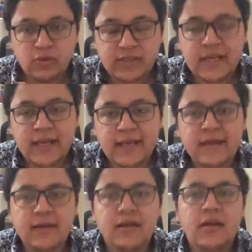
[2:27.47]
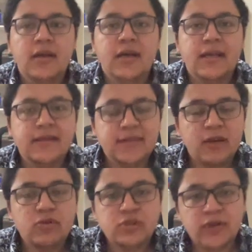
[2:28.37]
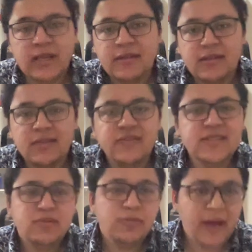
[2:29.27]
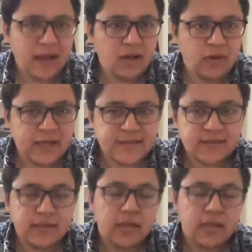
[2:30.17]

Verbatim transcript: اتيح ليك ان انت تاخد ديوال انتنت فيزا بتبقى حاجه كويسه